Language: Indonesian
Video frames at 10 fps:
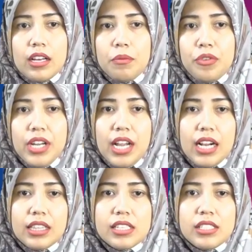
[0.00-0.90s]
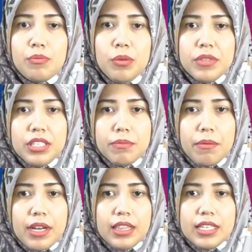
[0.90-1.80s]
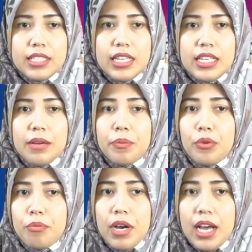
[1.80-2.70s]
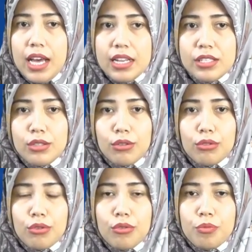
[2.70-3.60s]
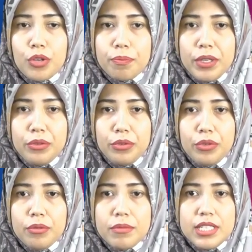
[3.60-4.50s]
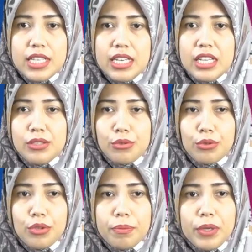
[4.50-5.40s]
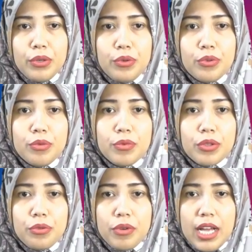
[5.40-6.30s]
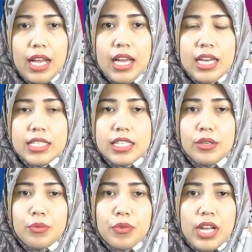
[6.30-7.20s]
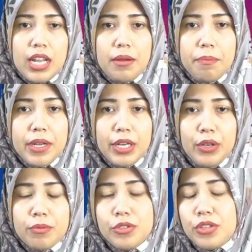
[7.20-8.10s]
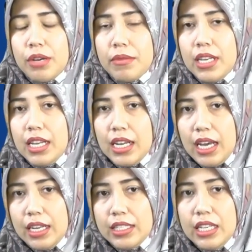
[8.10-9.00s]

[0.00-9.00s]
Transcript: Kemudian hal tersebut menyebabkan terjadinya perubahan struktur umur penduduk menjadi struktur penduduk umur tua. Jadi umur harapan hidup juga meningkat.